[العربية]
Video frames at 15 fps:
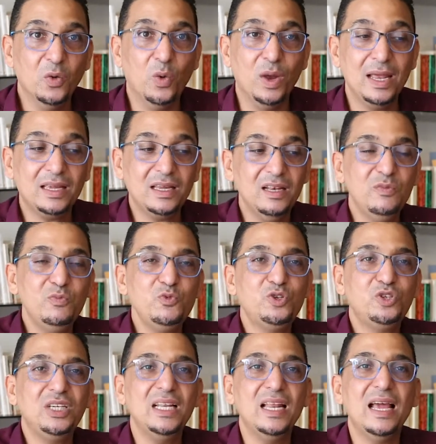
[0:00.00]
ولكن
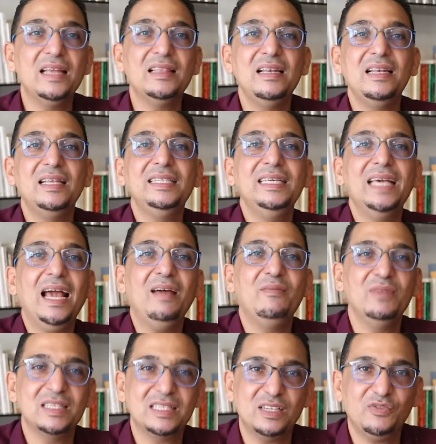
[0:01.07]
المشكله هذا الذي
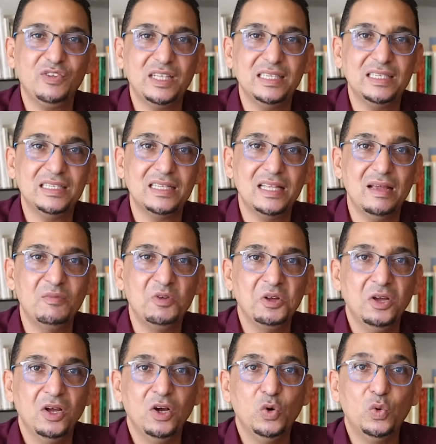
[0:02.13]
يحمل صفه الاسلام
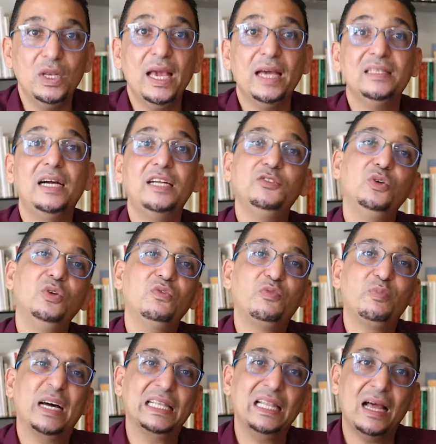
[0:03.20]
ولهذا عندهم في
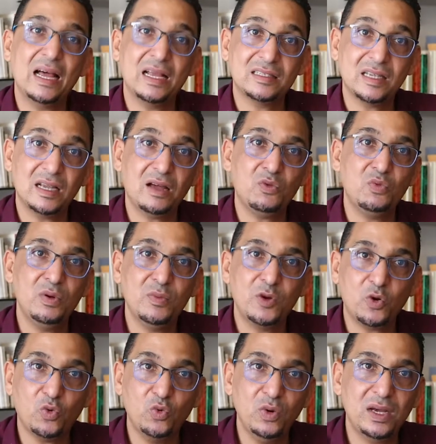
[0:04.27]
بعض الاثار
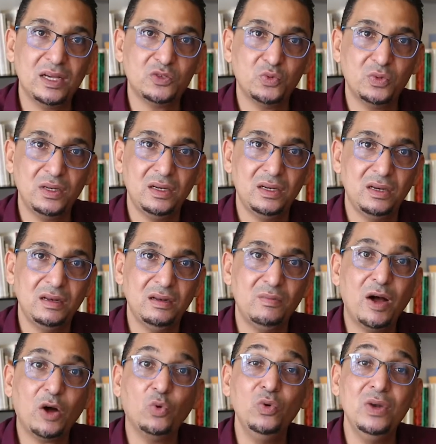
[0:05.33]
والمنقولات
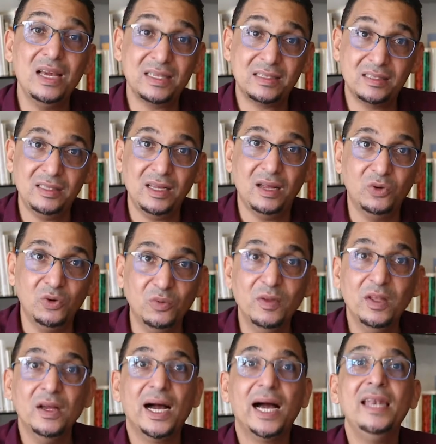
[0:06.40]
والمقولات ديالهم
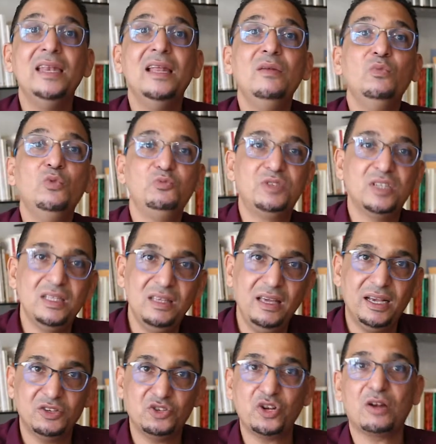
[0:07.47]
ان
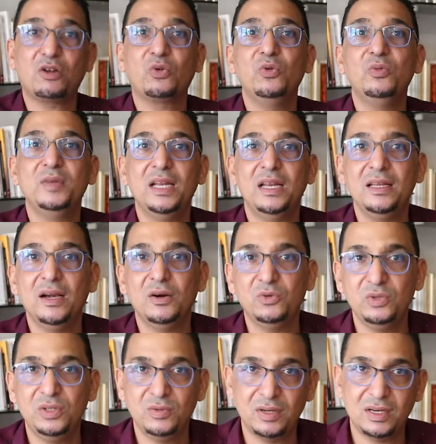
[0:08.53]
المبتدع شر من
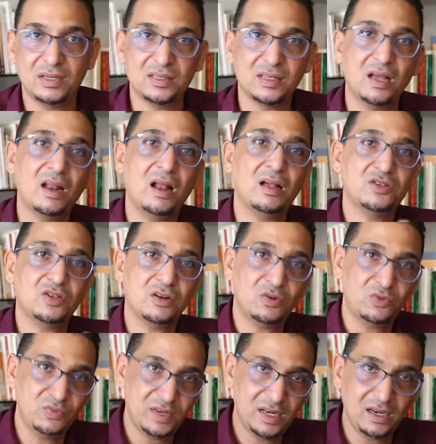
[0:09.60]
اليهود والنصارى شر
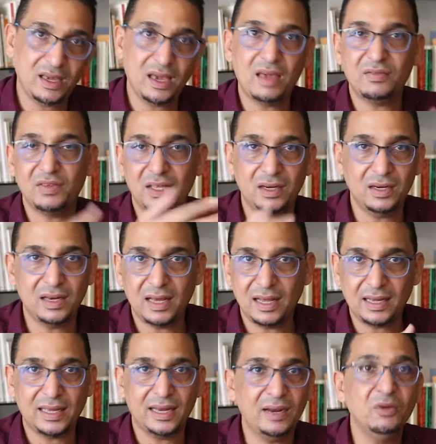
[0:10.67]
من الكافر الى
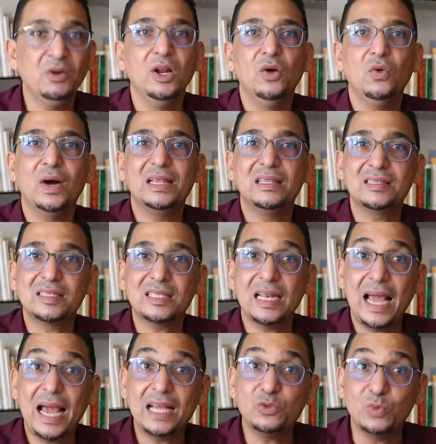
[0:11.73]
اخره وهذه
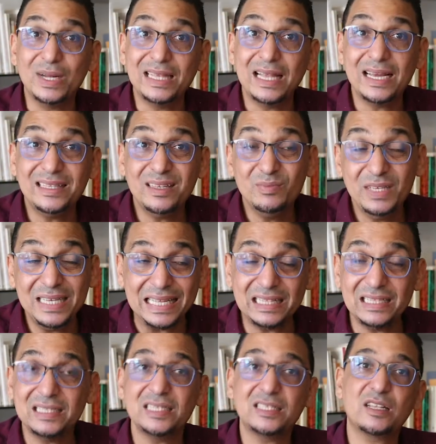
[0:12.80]
الاصطلاحات وهذه الادبيات
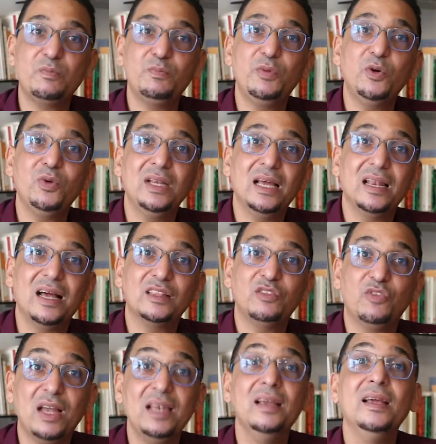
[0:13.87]
اللي تتربوا عليها
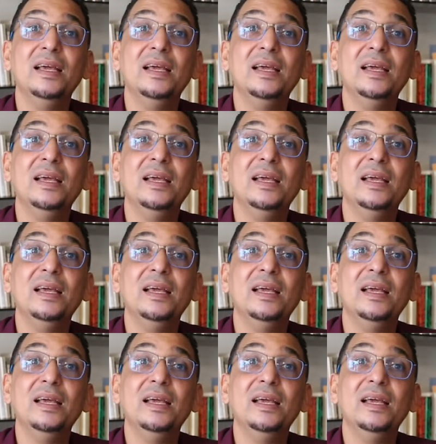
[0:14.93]
الاطفال